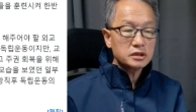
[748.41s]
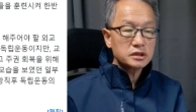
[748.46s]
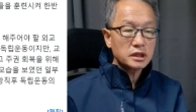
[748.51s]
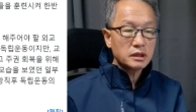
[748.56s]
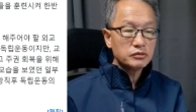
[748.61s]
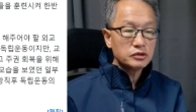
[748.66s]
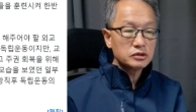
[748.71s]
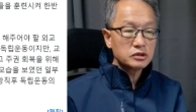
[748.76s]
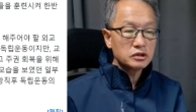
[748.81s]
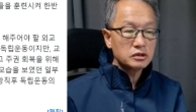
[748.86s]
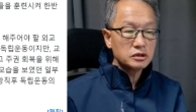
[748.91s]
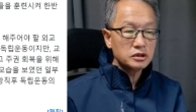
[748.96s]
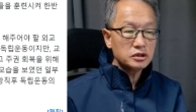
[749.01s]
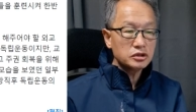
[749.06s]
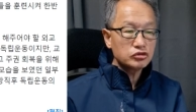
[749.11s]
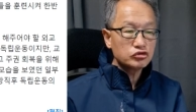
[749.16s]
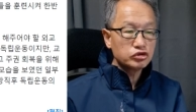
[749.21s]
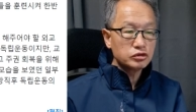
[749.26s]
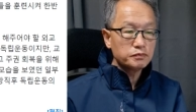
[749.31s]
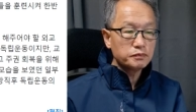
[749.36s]
사무처의
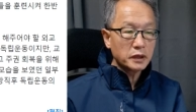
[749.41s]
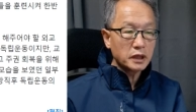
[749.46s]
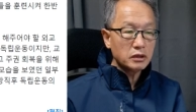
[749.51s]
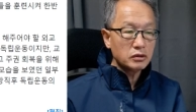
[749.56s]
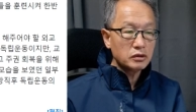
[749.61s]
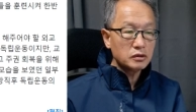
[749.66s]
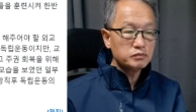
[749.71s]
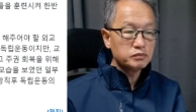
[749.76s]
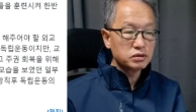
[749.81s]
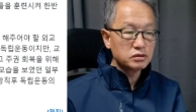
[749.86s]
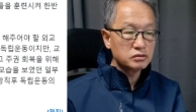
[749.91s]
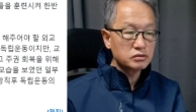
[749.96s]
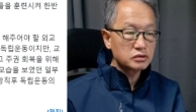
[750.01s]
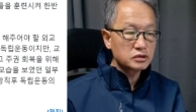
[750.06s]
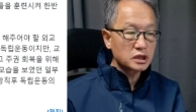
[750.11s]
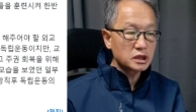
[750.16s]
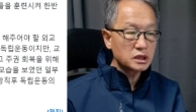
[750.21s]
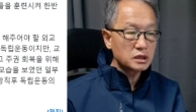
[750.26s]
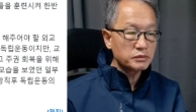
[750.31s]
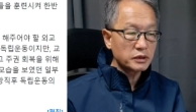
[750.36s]
굿펠로
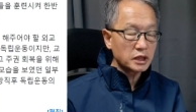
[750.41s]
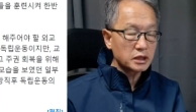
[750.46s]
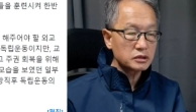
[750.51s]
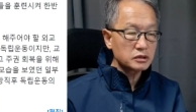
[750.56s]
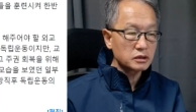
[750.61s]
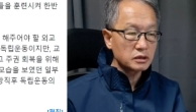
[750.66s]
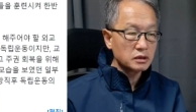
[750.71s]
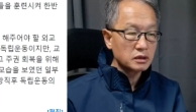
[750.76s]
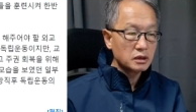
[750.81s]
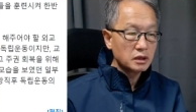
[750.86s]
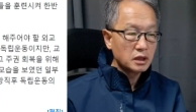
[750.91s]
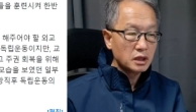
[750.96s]
부국장을 만나서